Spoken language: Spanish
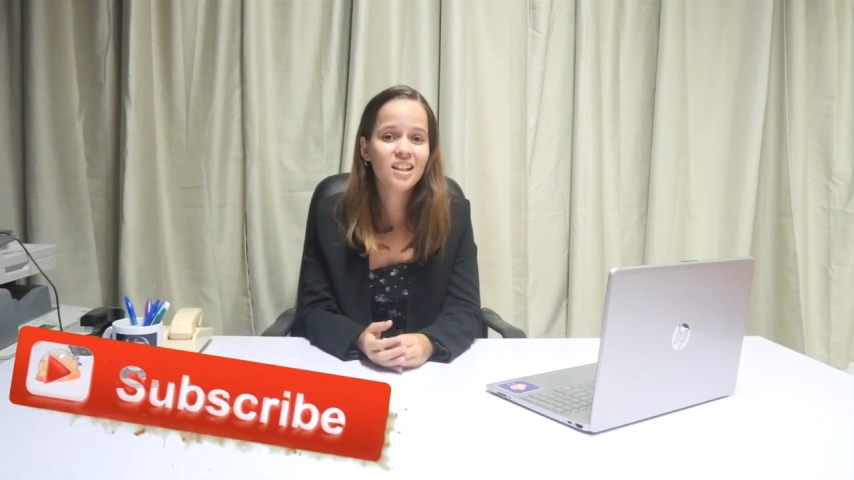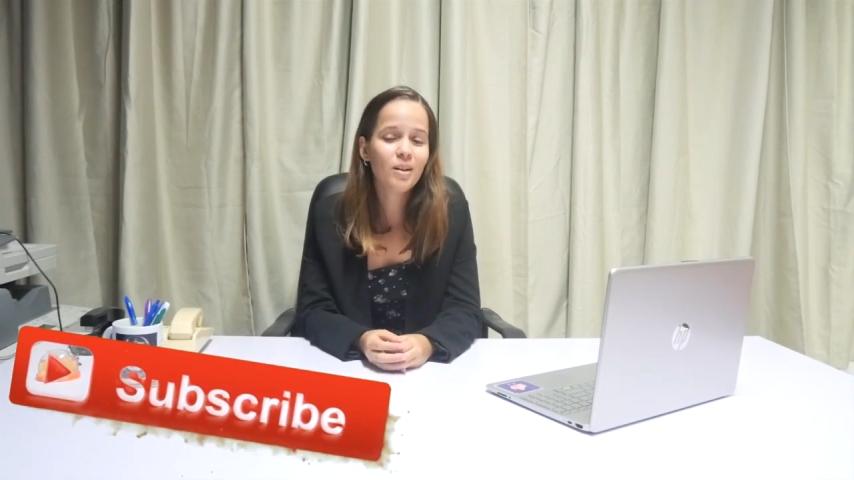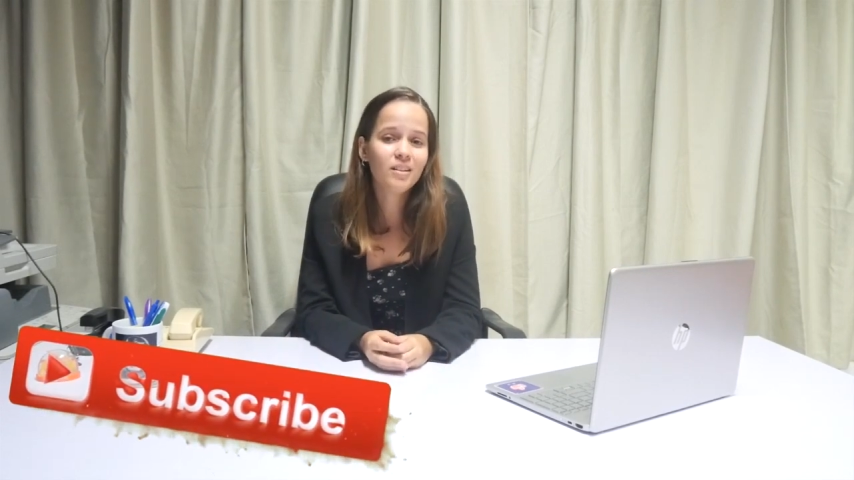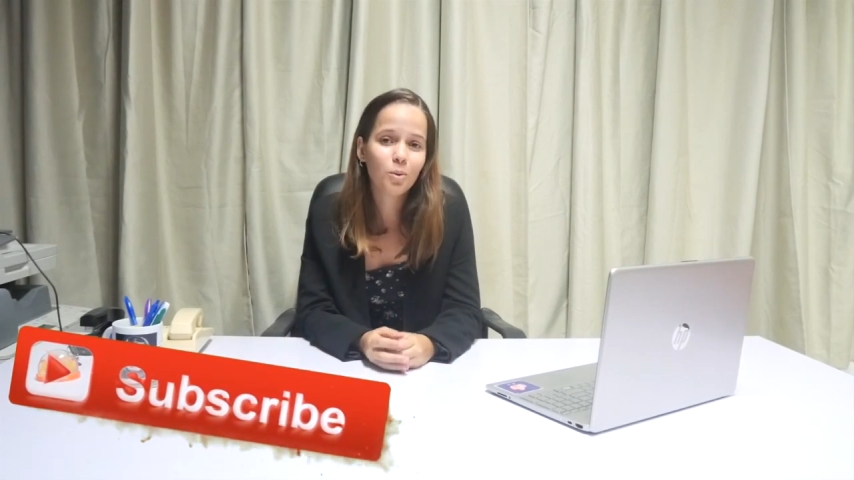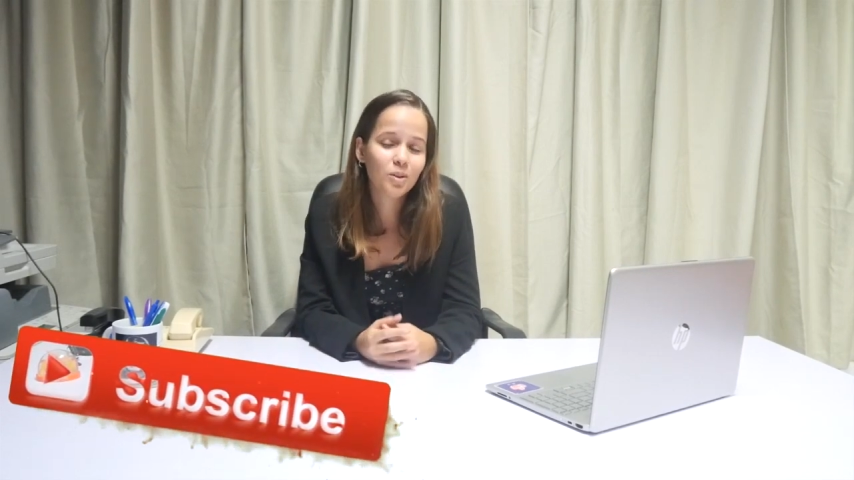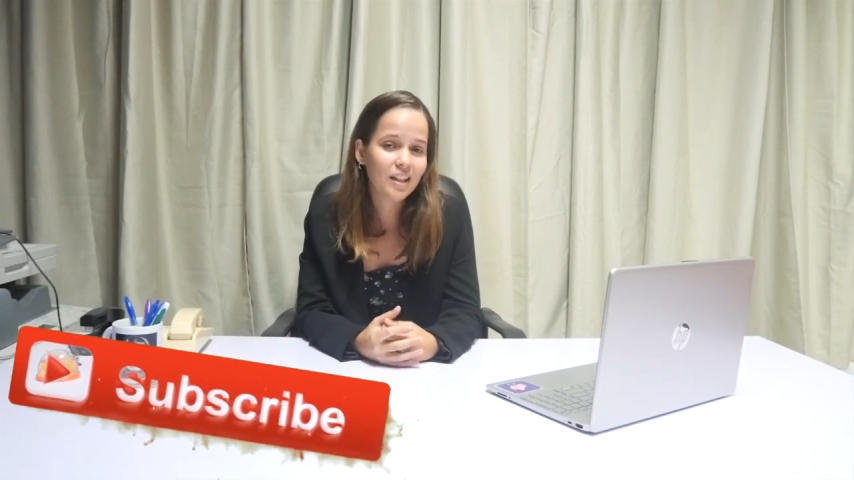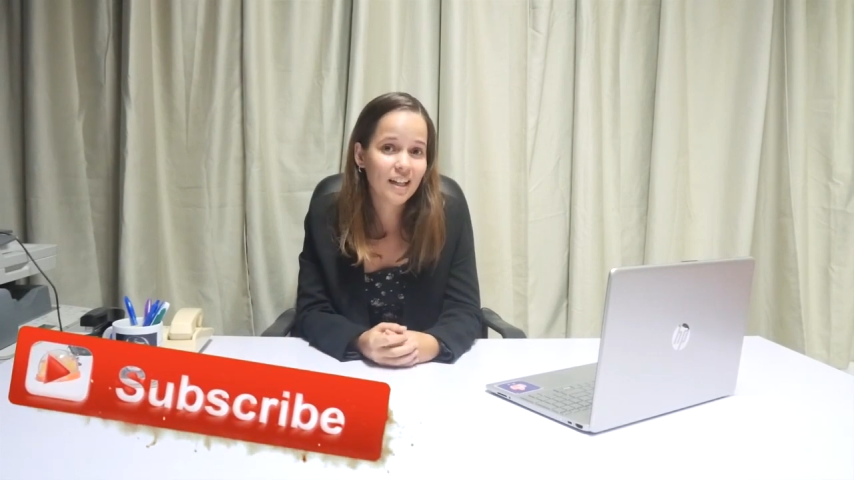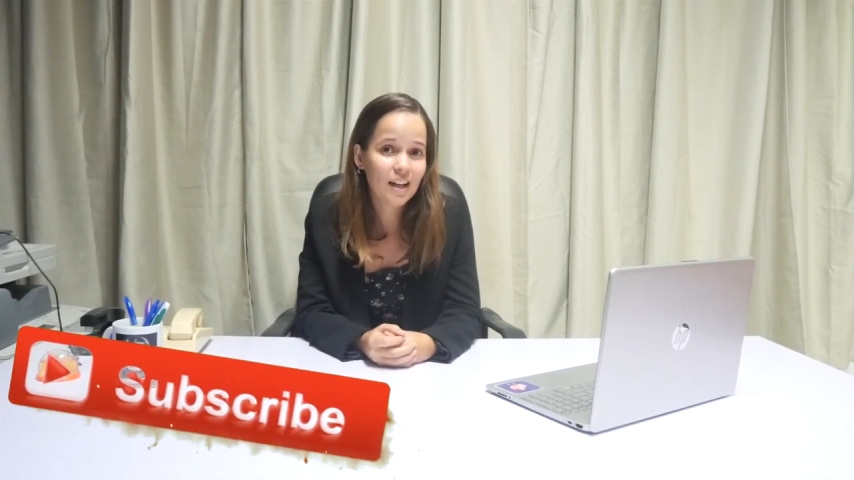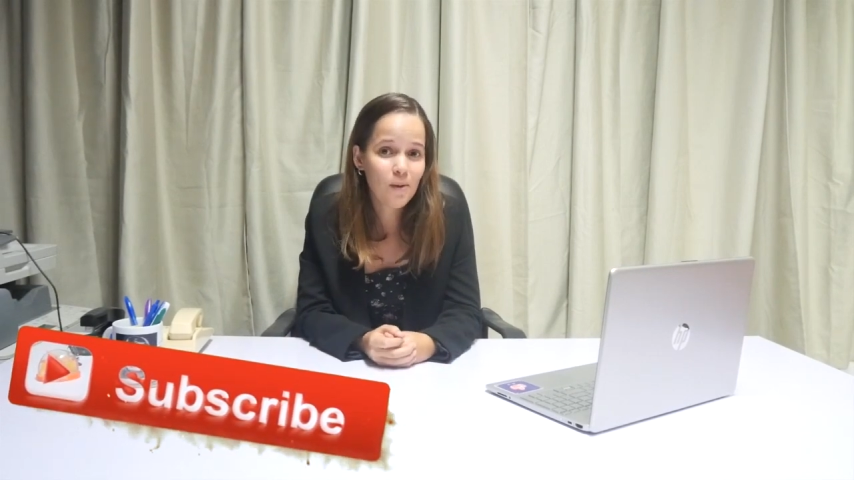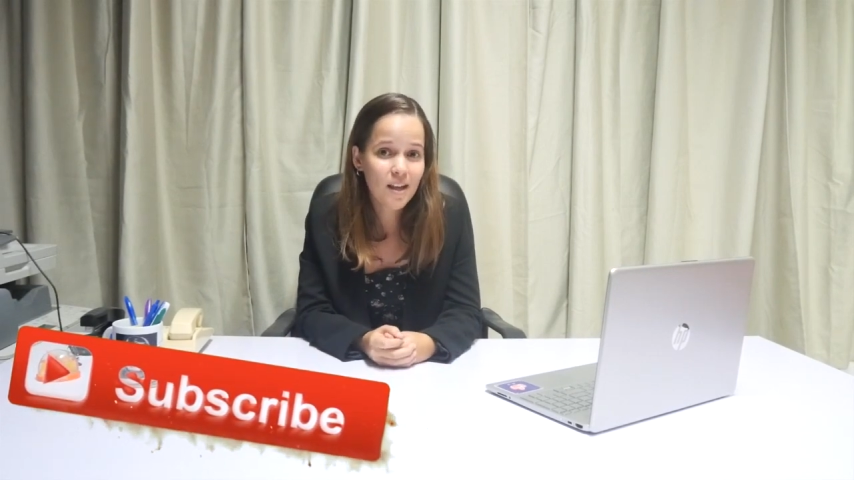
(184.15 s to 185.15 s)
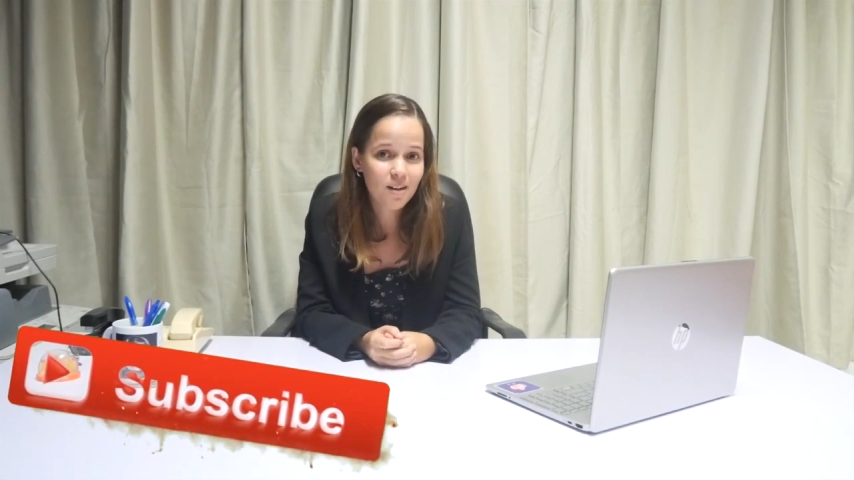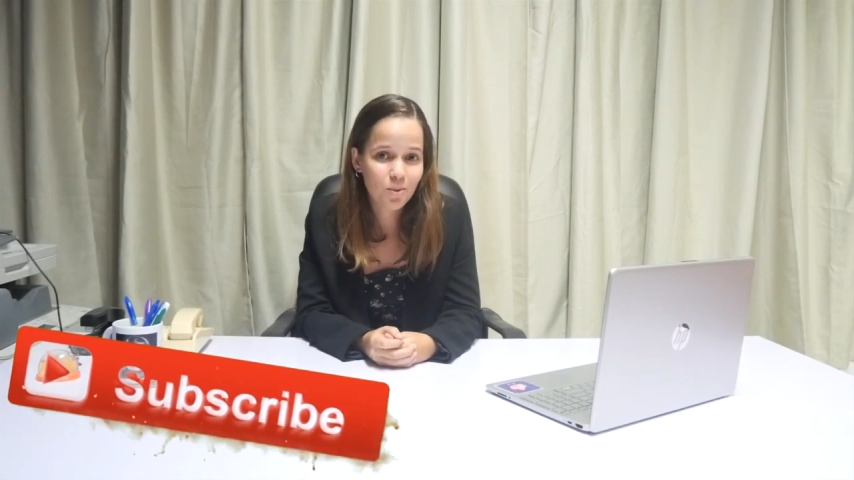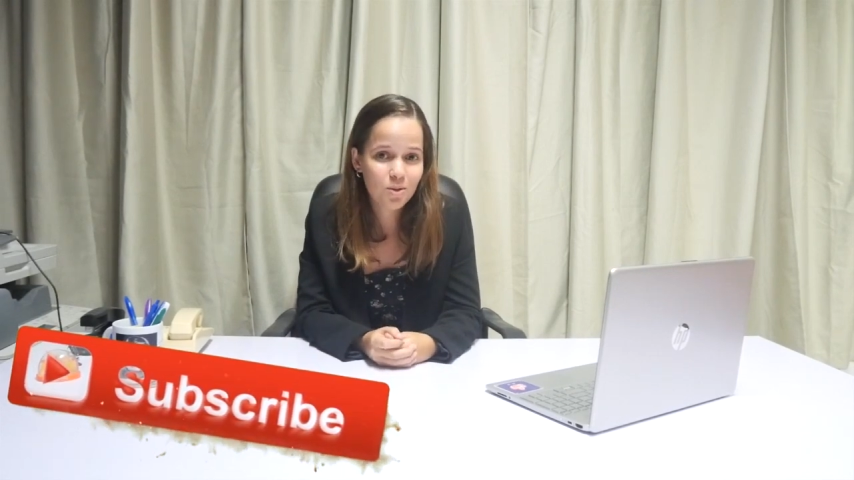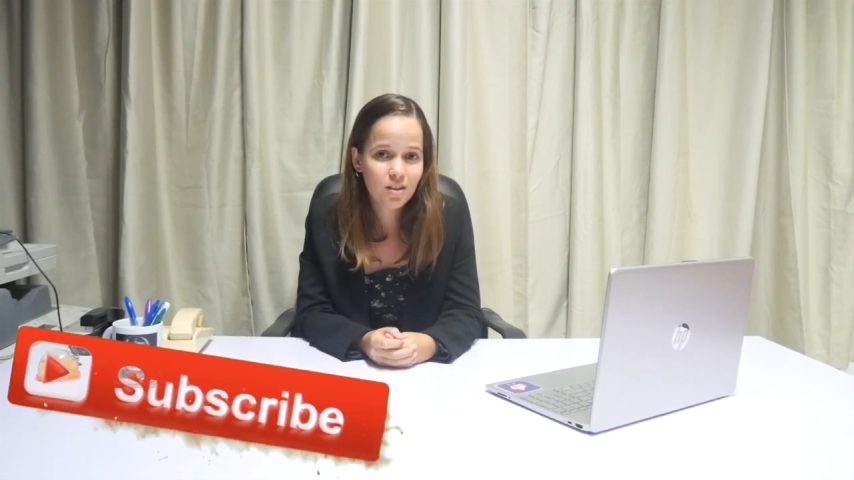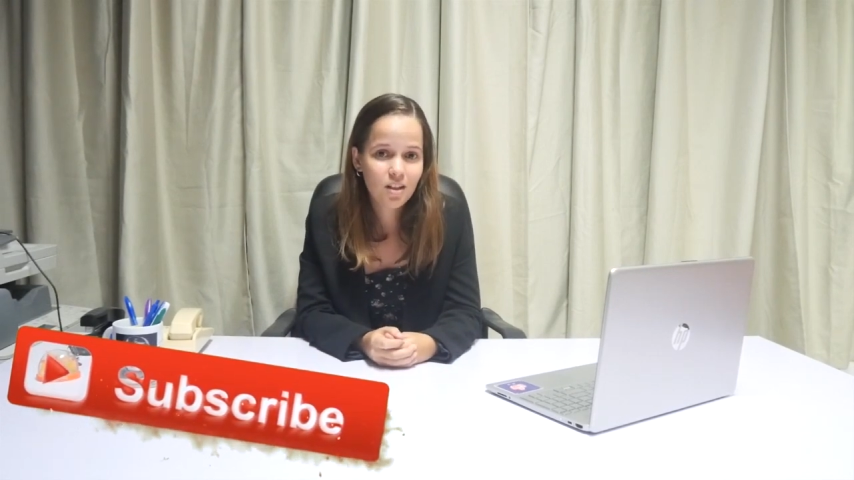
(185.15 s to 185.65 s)
temas te gustaría que
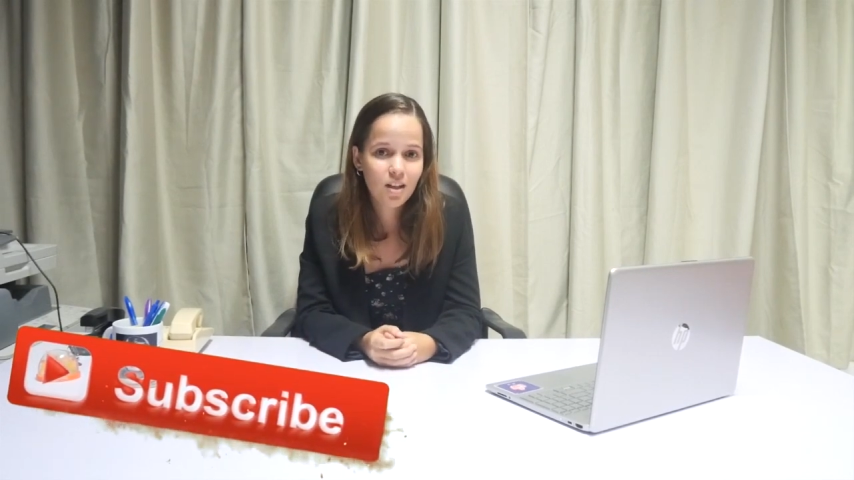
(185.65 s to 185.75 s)
habláramos.